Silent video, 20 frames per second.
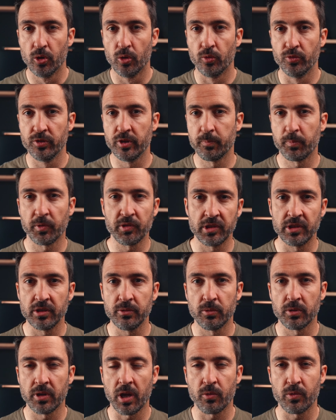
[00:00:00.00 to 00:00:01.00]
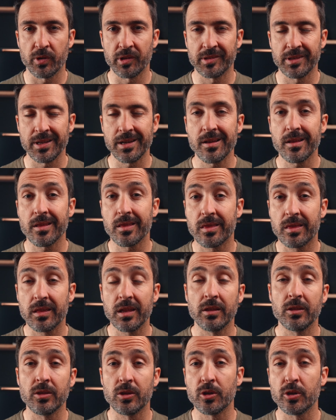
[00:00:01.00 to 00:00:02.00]
Un dispositivo que cuesta
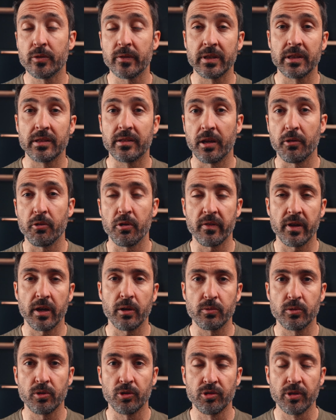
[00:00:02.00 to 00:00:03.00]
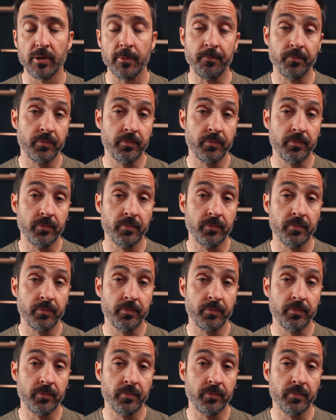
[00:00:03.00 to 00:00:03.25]
199 euros